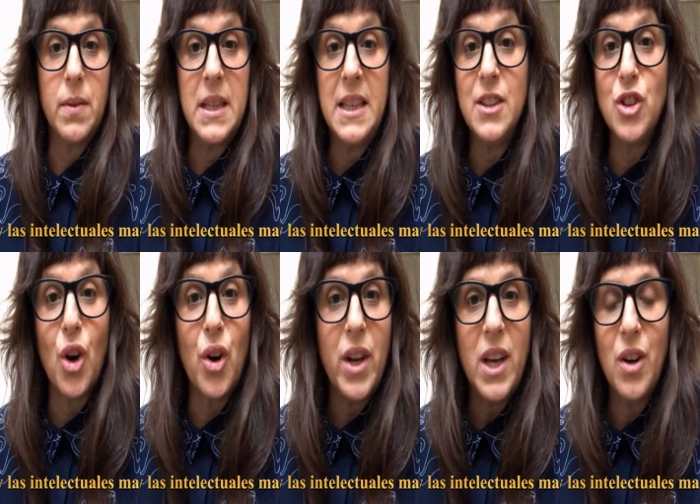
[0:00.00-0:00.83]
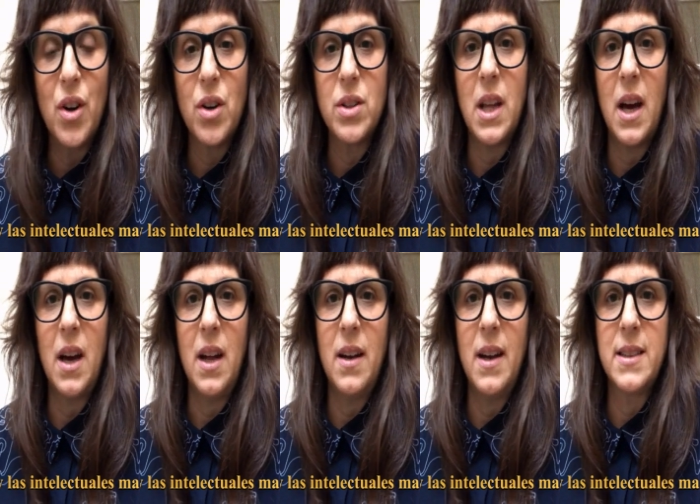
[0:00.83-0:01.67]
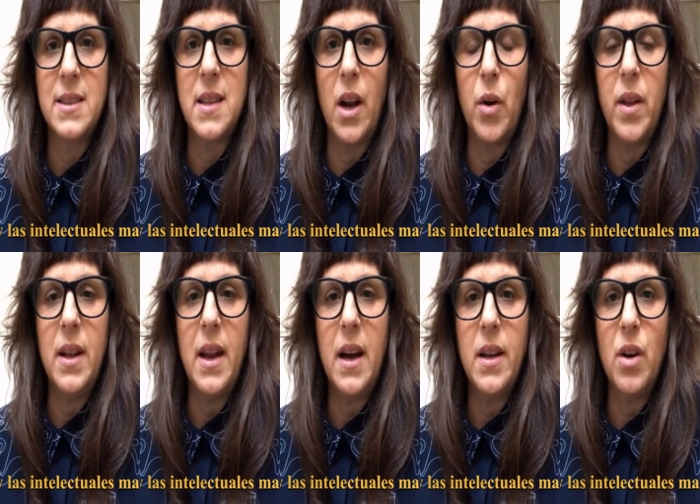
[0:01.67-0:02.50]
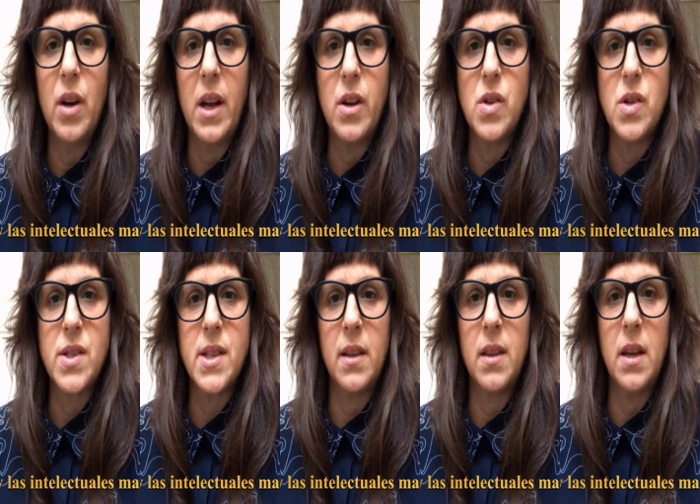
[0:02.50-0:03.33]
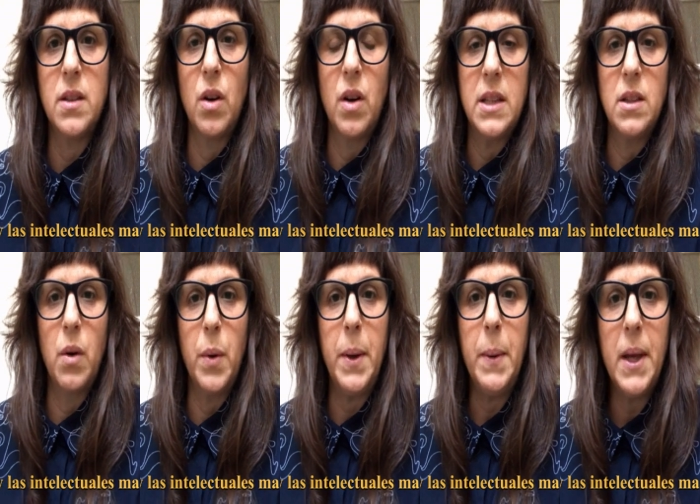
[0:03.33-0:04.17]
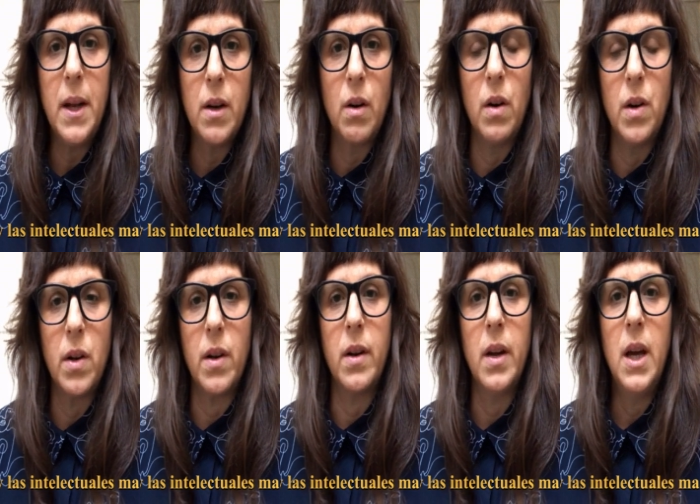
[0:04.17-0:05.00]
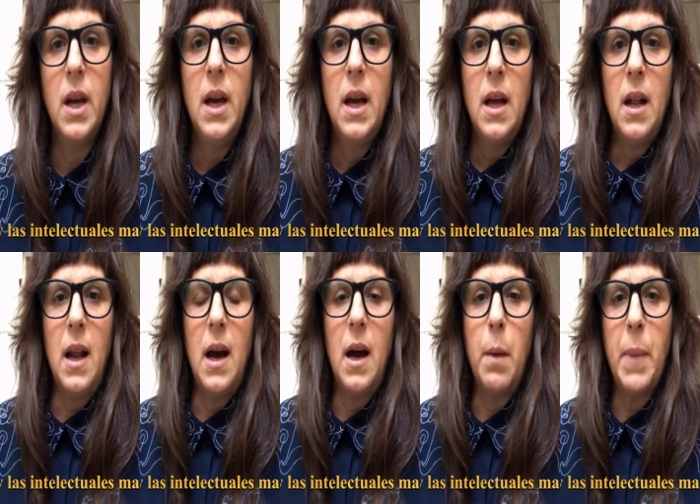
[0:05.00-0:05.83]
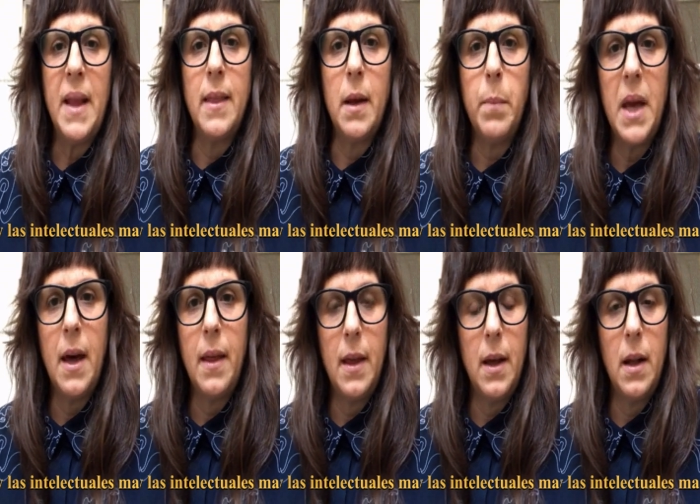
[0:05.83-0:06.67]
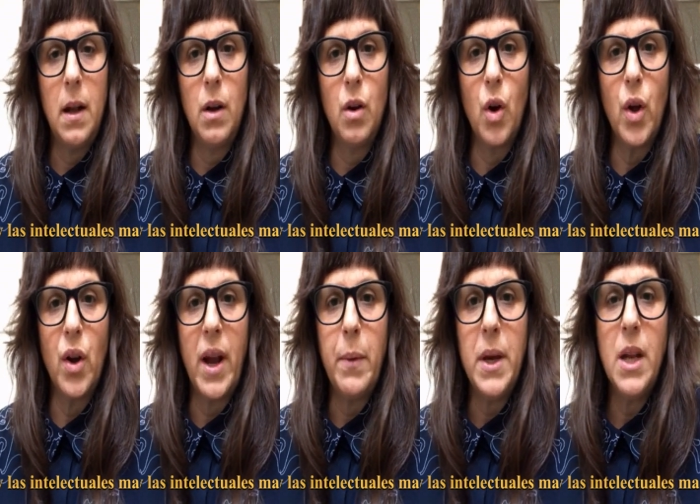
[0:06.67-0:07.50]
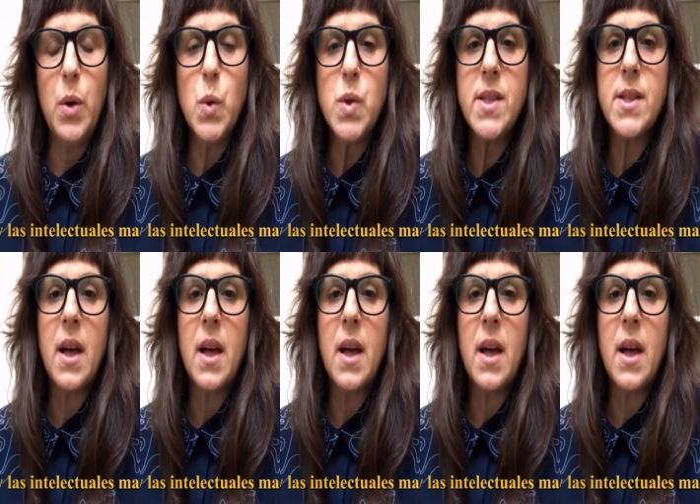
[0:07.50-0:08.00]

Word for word: histórico tan extraordinario que nos está tocando vivir con la pandemia del coronavirus.